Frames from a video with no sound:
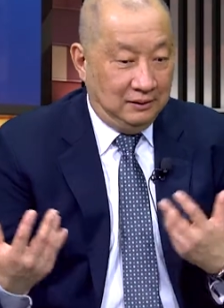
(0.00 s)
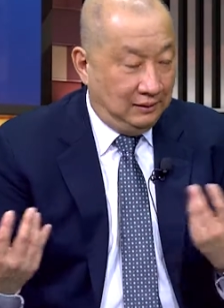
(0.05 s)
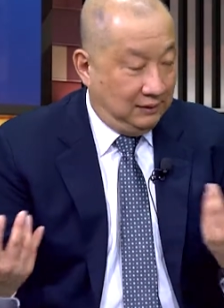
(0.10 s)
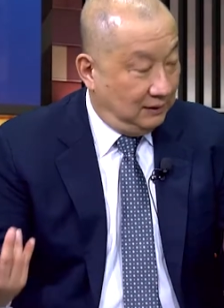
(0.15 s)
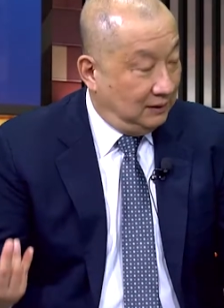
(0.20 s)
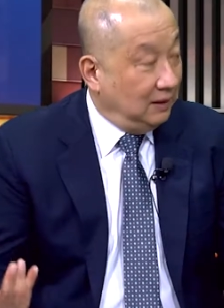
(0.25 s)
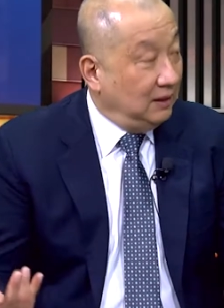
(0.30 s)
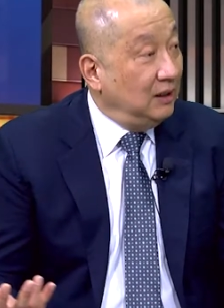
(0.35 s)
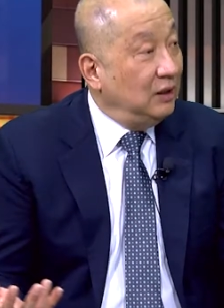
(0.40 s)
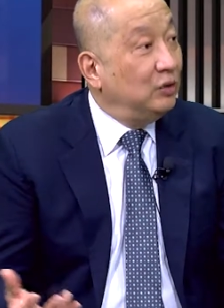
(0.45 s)

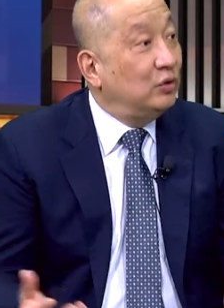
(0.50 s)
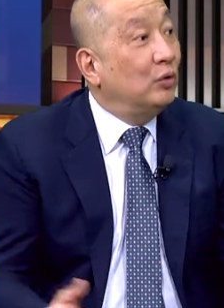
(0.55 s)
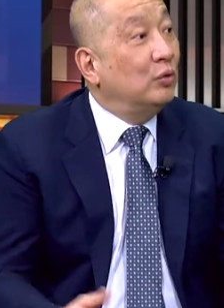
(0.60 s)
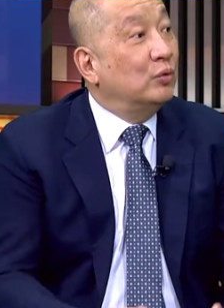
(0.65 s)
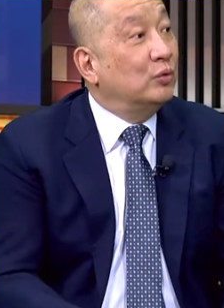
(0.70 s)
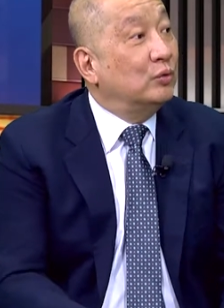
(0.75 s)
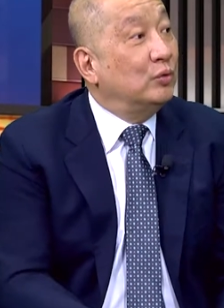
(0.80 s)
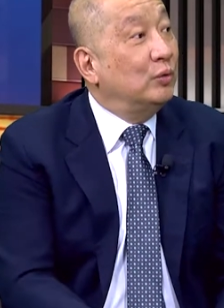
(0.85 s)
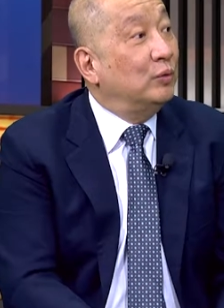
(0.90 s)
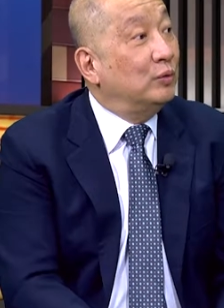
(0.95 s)
责任重，
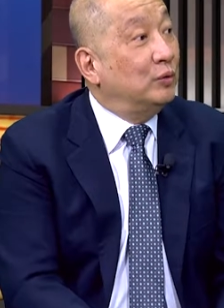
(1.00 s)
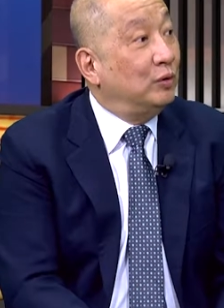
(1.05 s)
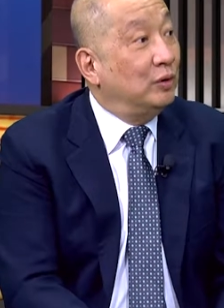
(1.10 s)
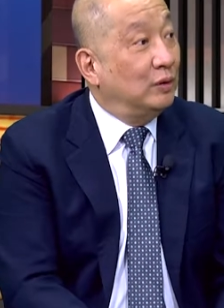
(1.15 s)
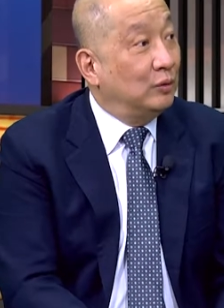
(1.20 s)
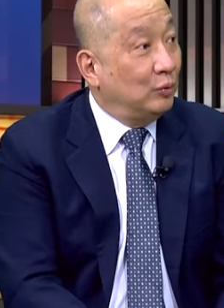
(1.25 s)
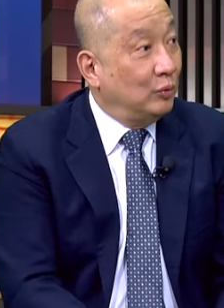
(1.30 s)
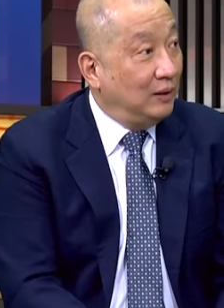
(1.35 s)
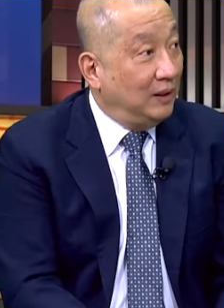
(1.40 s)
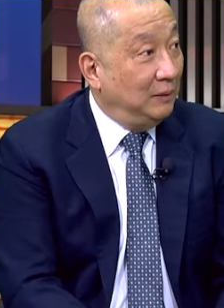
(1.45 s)
所以我需要
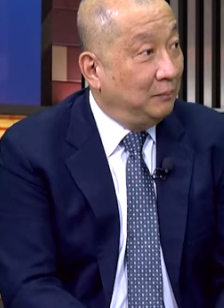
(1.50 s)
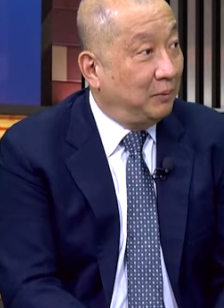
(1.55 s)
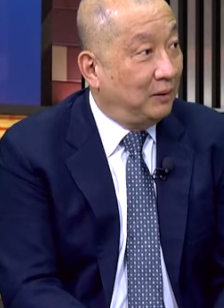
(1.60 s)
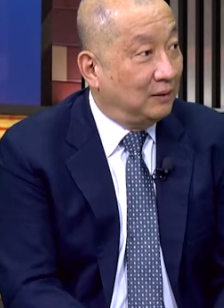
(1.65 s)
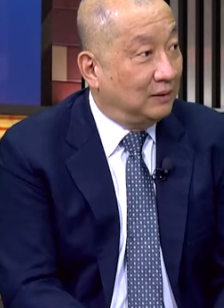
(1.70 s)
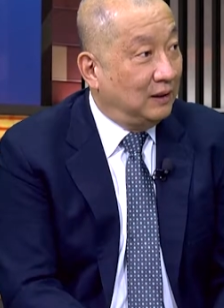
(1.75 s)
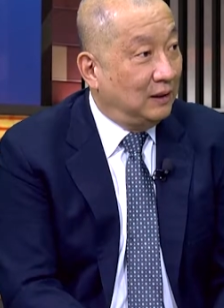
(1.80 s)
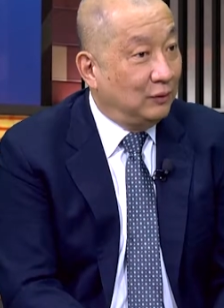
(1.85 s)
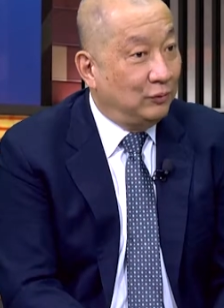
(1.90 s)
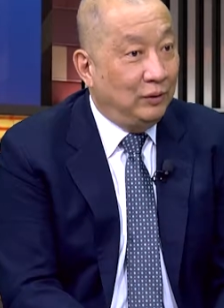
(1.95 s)
多一点保
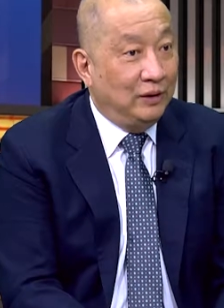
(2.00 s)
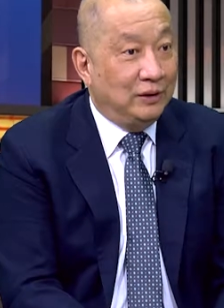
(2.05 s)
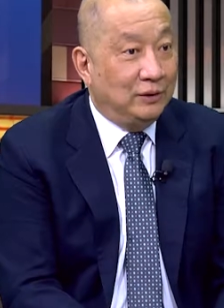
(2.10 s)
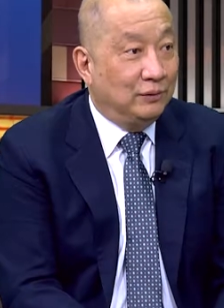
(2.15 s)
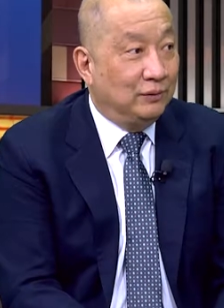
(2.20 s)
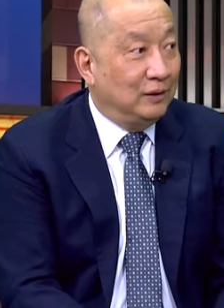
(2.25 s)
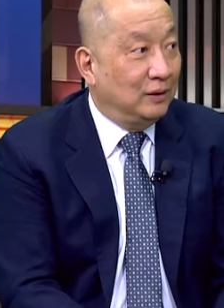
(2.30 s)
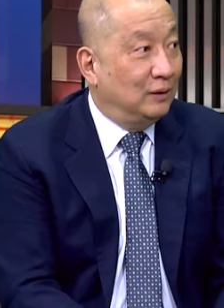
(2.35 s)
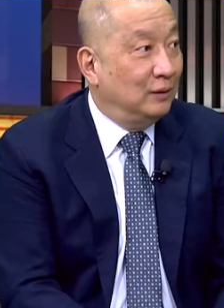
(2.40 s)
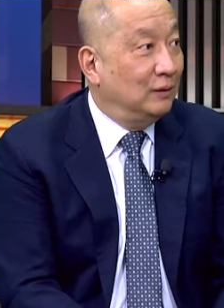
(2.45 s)
障。退
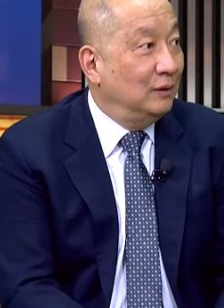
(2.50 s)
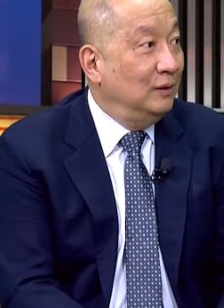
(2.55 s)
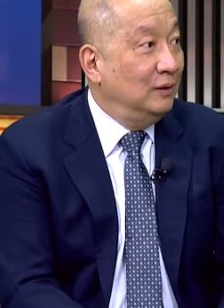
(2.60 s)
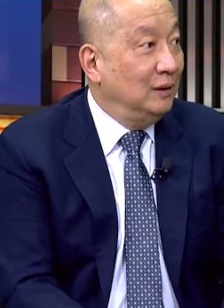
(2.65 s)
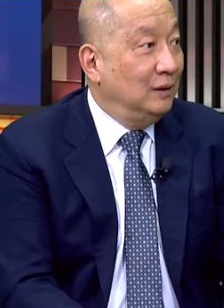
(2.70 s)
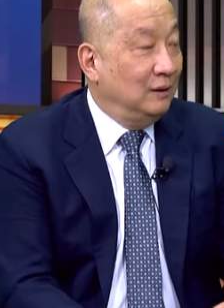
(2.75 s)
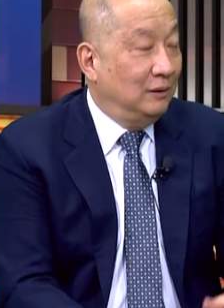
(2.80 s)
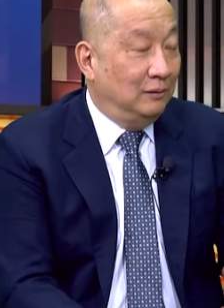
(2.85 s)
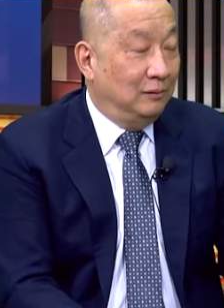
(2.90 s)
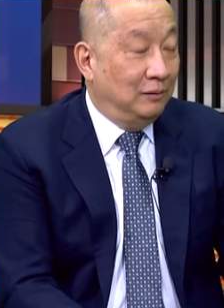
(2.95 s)
休以后，
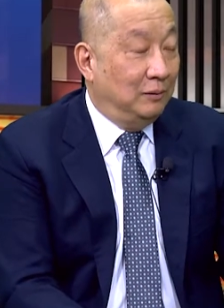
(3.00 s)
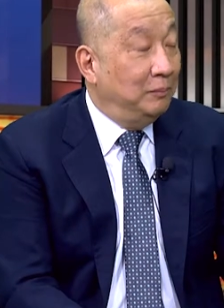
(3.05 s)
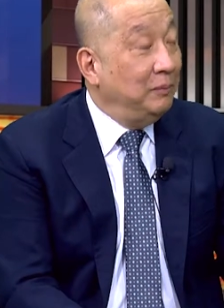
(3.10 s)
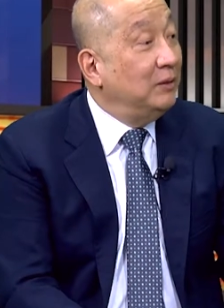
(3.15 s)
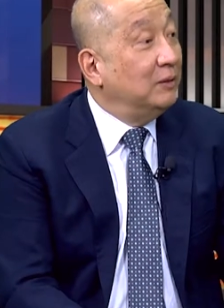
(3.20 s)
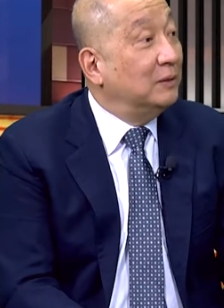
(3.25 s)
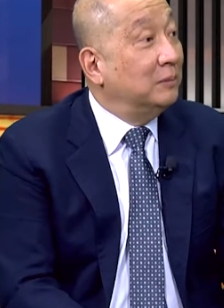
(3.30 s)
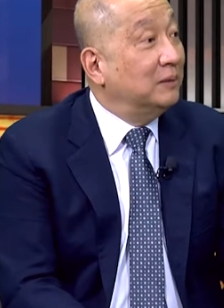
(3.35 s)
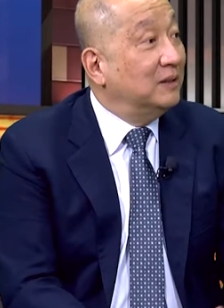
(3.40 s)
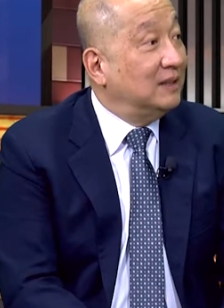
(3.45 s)
我没
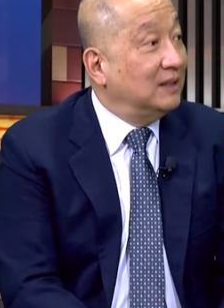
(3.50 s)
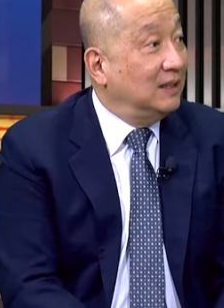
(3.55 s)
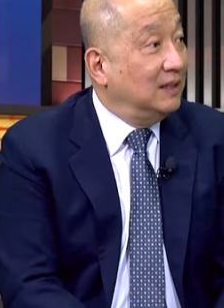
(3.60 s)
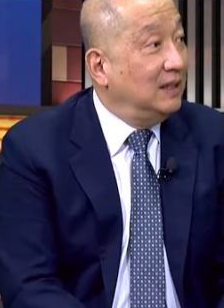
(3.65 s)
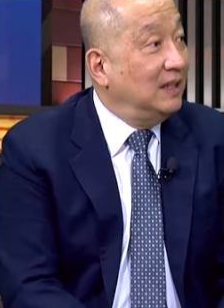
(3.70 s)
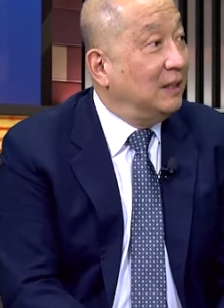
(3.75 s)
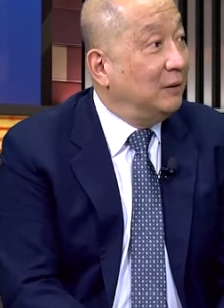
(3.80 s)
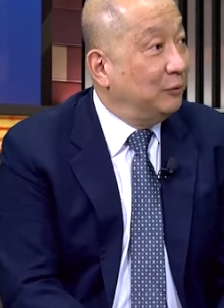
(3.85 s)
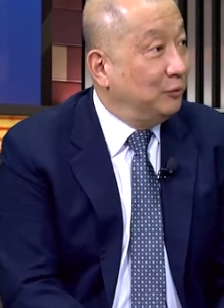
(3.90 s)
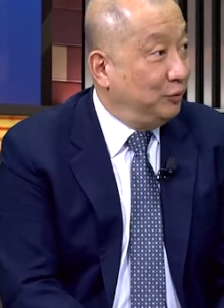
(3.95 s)
有什么责
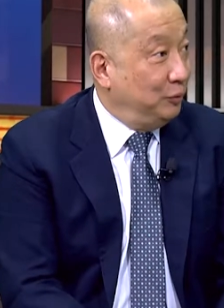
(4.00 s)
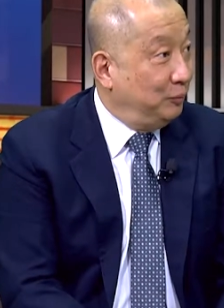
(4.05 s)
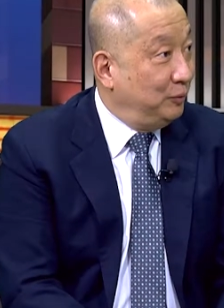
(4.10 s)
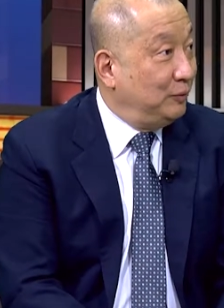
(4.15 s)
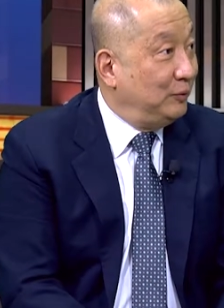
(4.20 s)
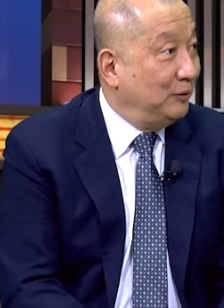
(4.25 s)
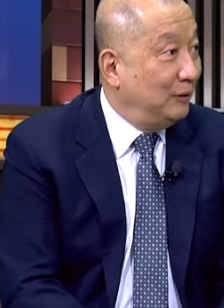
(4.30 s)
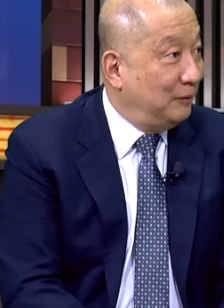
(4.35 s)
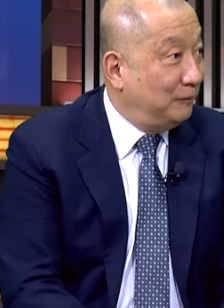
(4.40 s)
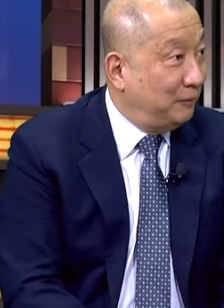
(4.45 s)
任了，我就不
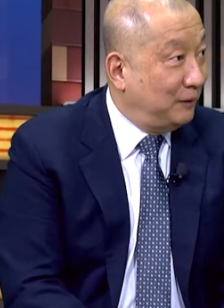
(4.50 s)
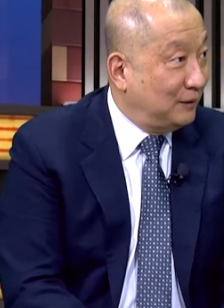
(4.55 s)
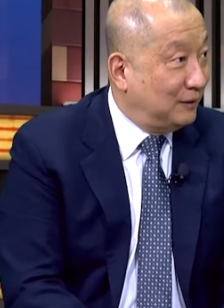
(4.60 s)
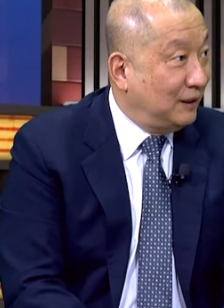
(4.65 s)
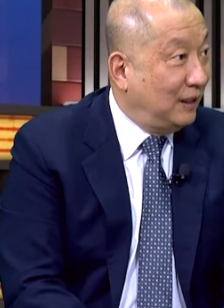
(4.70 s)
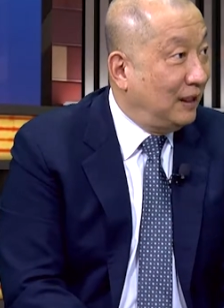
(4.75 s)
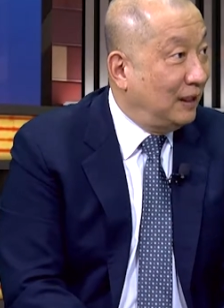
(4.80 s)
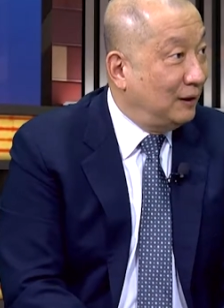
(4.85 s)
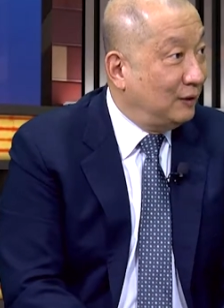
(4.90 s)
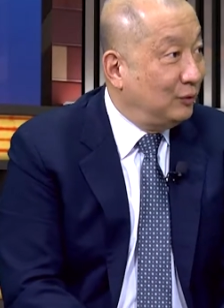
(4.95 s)
需要保
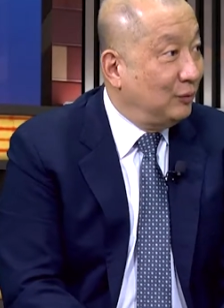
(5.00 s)
障了。